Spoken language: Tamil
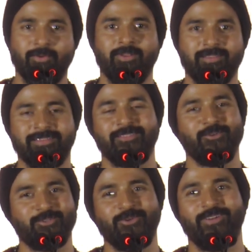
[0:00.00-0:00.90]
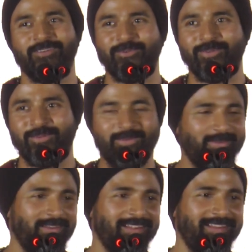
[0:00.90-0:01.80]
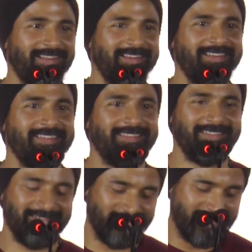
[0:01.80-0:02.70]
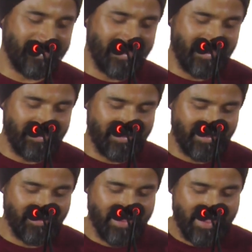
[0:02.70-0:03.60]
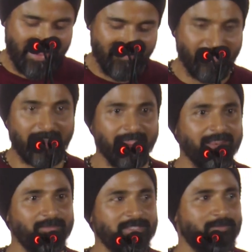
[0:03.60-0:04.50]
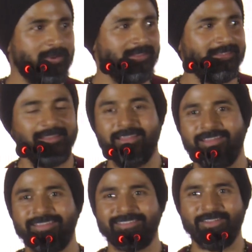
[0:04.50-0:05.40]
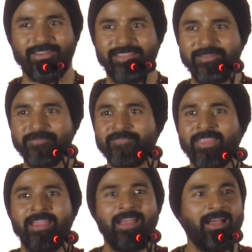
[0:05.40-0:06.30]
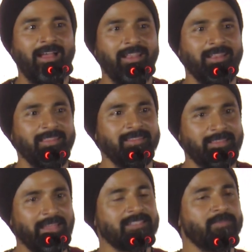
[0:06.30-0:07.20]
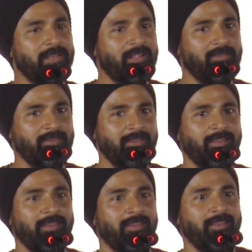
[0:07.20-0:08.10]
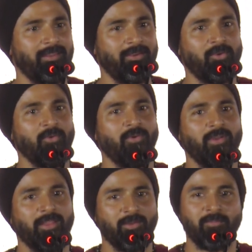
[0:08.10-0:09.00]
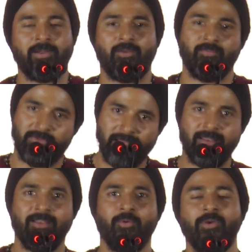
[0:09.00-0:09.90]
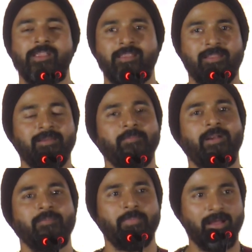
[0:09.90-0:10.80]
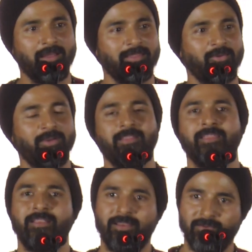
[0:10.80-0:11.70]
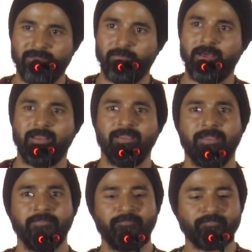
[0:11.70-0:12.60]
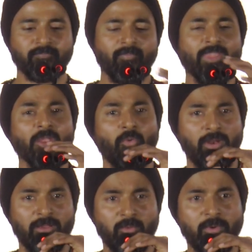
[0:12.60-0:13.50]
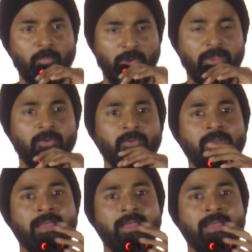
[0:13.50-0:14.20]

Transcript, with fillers: அவருக்கு சந்தோஷம் அண்ட் உங்களுக்கும் நன்றி சூரியன் அண்ட் வேறு யாரையும் மிஸ் பண்ணியிருந்தேன்னா சாரி அண்ட் இது தேங்க்ஸ் மீட்டாகவே இருக்கட்டும் இன்னும் படம் தேட்டரில் ஓடிட்டுருக்கு படம் பார்க்காதவங்க தேட்டரில் வந்து பாருங்கள் உங்களுக்கு ரொம்ப பிடிக்கும்